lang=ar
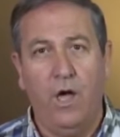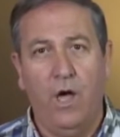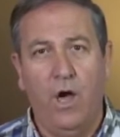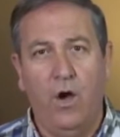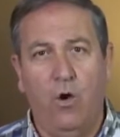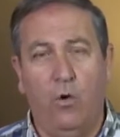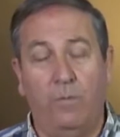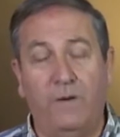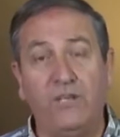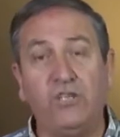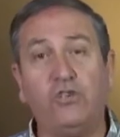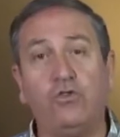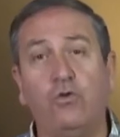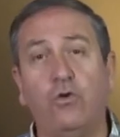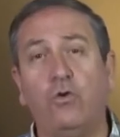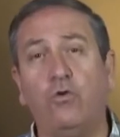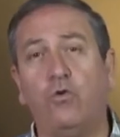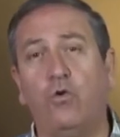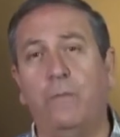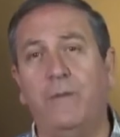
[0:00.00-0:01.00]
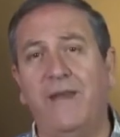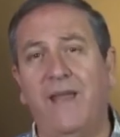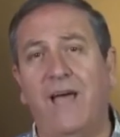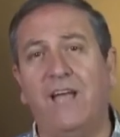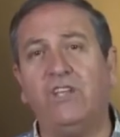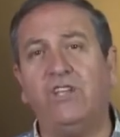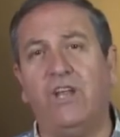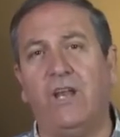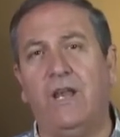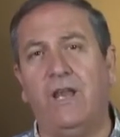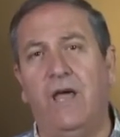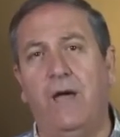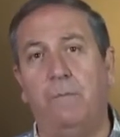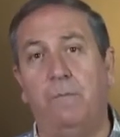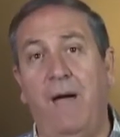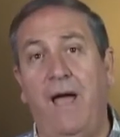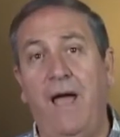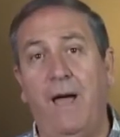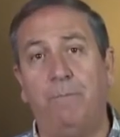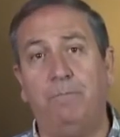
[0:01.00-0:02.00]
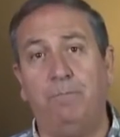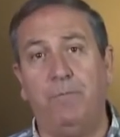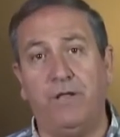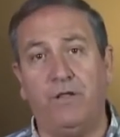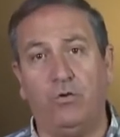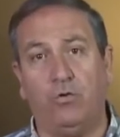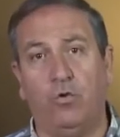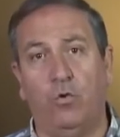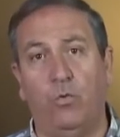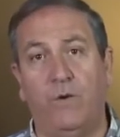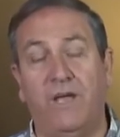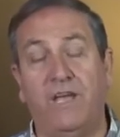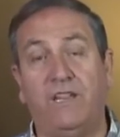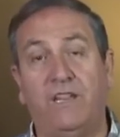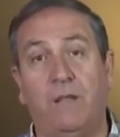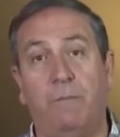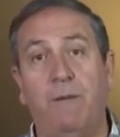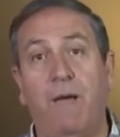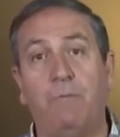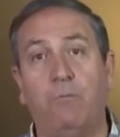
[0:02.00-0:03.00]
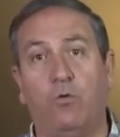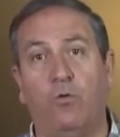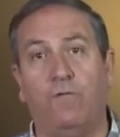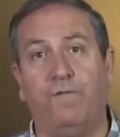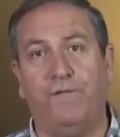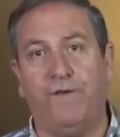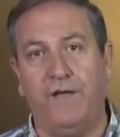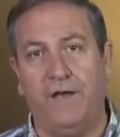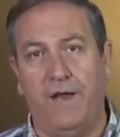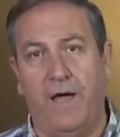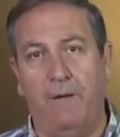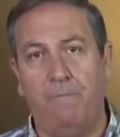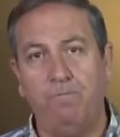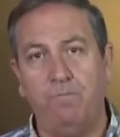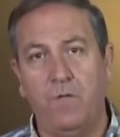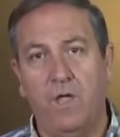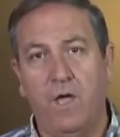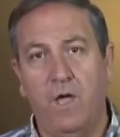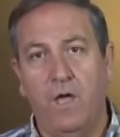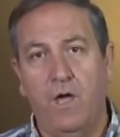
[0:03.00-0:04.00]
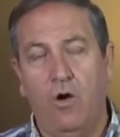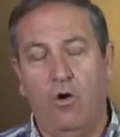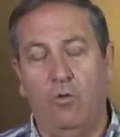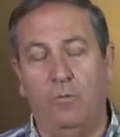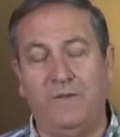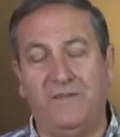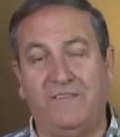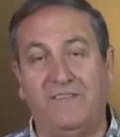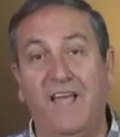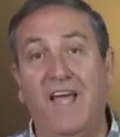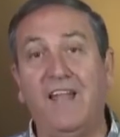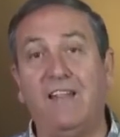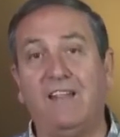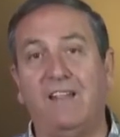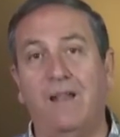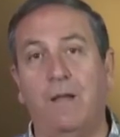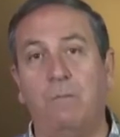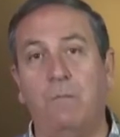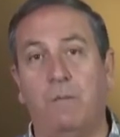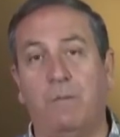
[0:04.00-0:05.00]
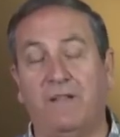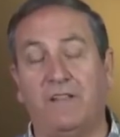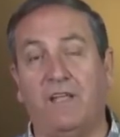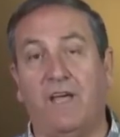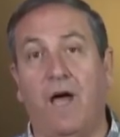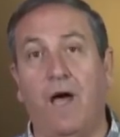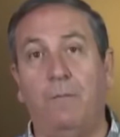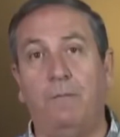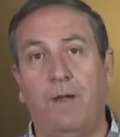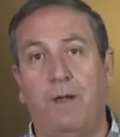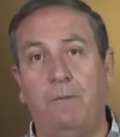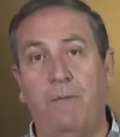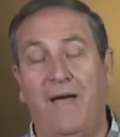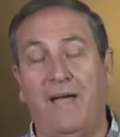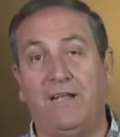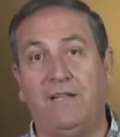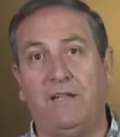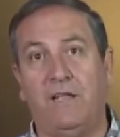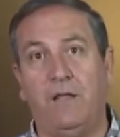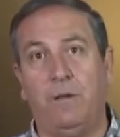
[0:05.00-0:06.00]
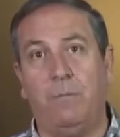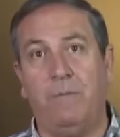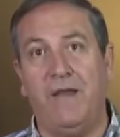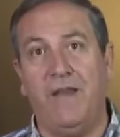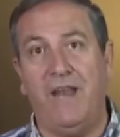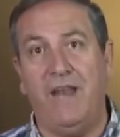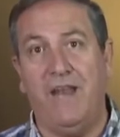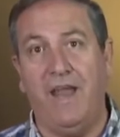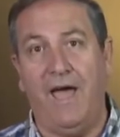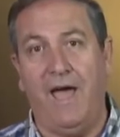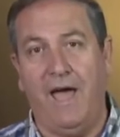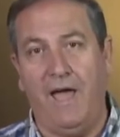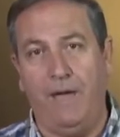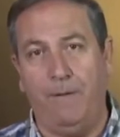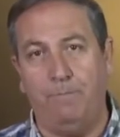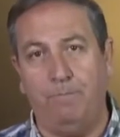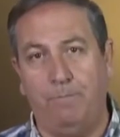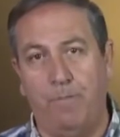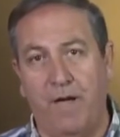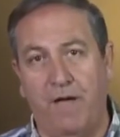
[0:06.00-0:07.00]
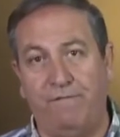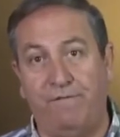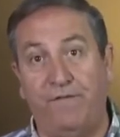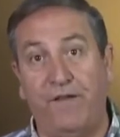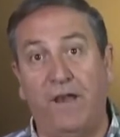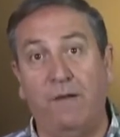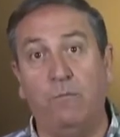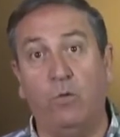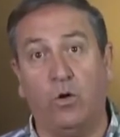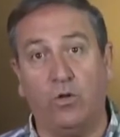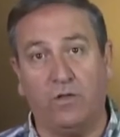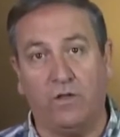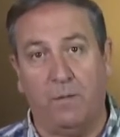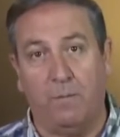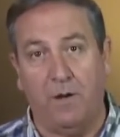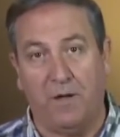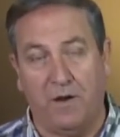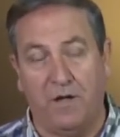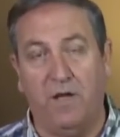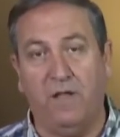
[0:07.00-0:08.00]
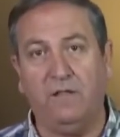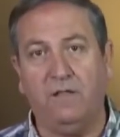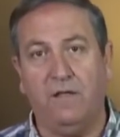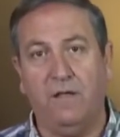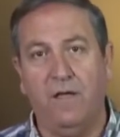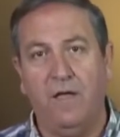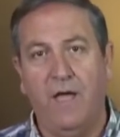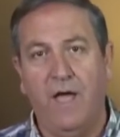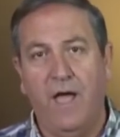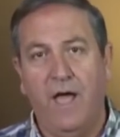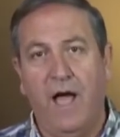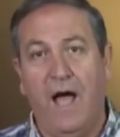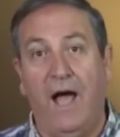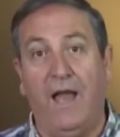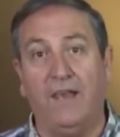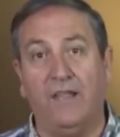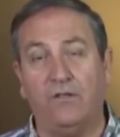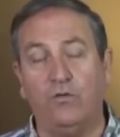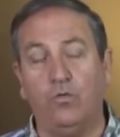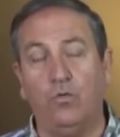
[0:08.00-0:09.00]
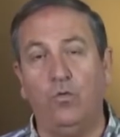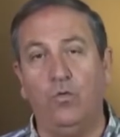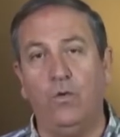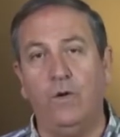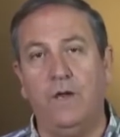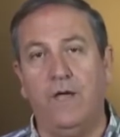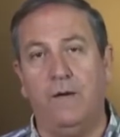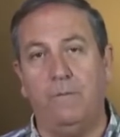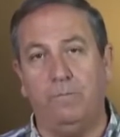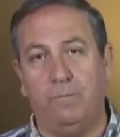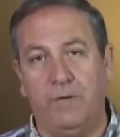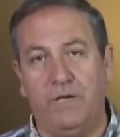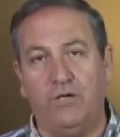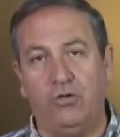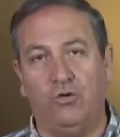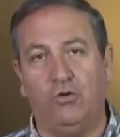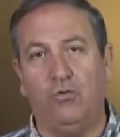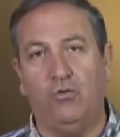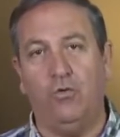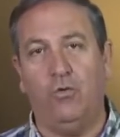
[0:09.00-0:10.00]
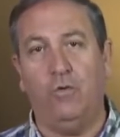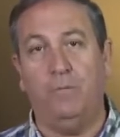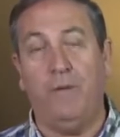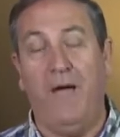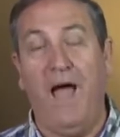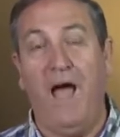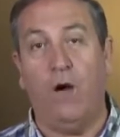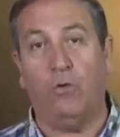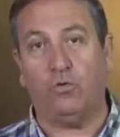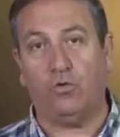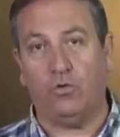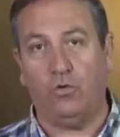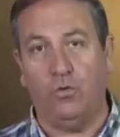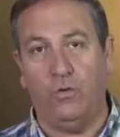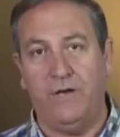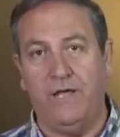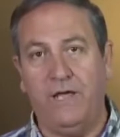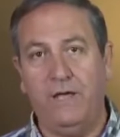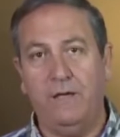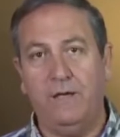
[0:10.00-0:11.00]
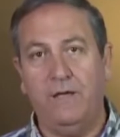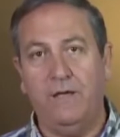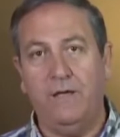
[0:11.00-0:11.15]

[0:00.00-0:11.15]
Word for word: وبشكركم من اجل محبتكم واهتمامكم فينا وبالذات لما بتقابل مع كثير من الاحبه في المؤتمرات على طول بيجوا بحوطوني